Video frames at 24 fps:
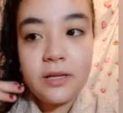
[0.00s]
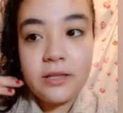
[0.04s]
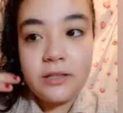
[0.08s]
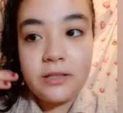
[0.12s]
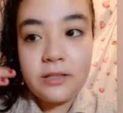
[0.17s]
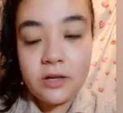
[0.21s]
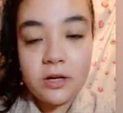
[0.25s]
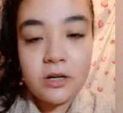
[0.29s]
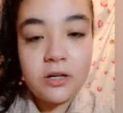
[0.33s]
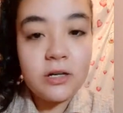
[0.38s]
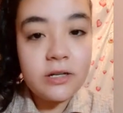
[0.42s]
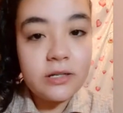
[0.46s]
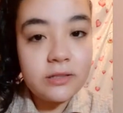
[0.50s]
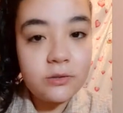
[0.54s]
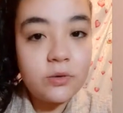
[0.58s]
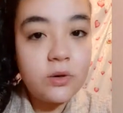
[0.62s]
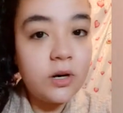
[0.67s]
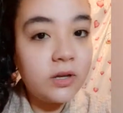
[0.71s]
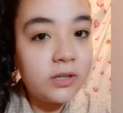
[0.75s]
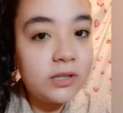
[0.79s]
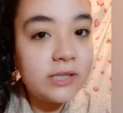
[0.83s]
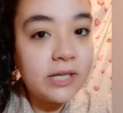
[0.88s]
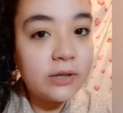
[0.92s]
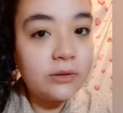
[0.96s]
يقرر ان هو
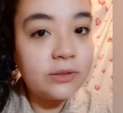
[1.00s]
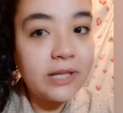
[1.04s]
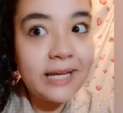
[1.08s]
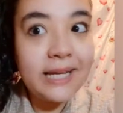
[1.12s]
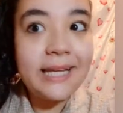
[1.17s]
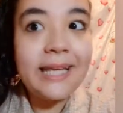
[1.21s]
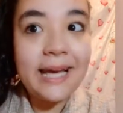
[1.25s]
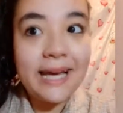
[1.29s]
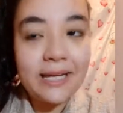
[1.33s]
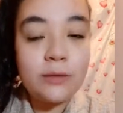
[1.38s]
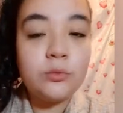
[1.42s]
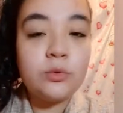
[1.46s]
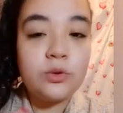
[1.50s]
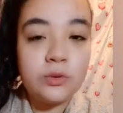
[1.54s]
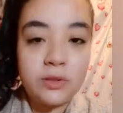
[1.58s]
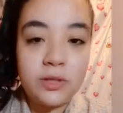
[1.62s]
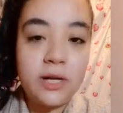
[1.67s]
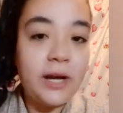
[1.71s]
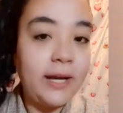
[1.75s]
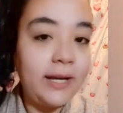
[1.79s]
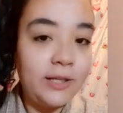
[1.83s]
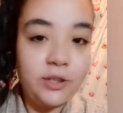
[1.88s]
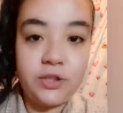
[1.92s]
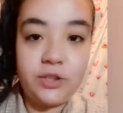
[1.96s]
خلاص ياخد اجلي انا مضطره
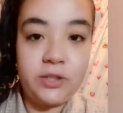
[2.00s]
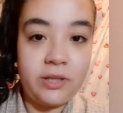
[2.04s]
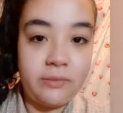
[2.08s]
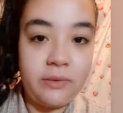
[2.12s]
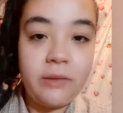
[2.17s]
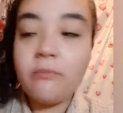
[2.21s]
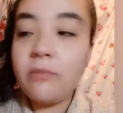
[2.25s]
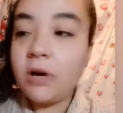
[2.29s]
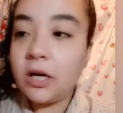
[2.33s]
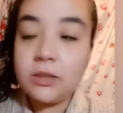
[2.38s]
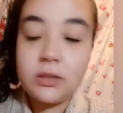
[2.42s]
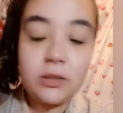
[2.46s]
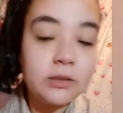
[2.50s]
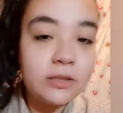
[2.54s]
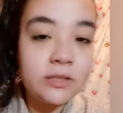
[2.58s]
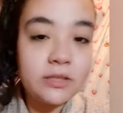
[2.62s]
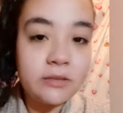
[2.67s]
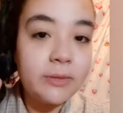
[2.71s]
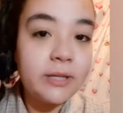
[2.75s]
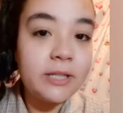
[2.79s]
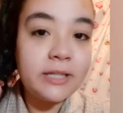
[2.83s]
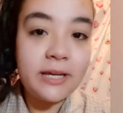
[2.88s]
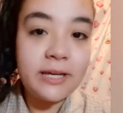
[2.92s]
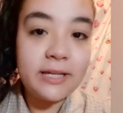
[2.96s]
اعيش تمام بغض النظر
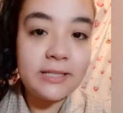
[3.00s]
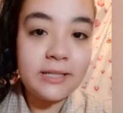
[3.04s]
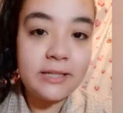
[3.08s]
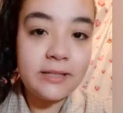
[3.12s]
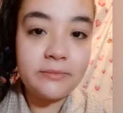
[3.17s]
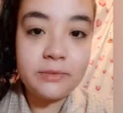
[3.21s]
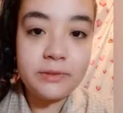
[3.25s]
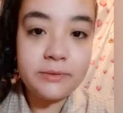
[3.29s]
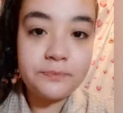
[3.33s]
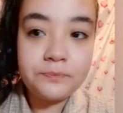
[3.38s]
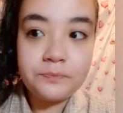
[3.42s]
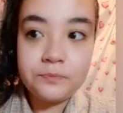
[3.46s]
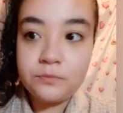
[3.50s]
بقى ده هيحصل امتى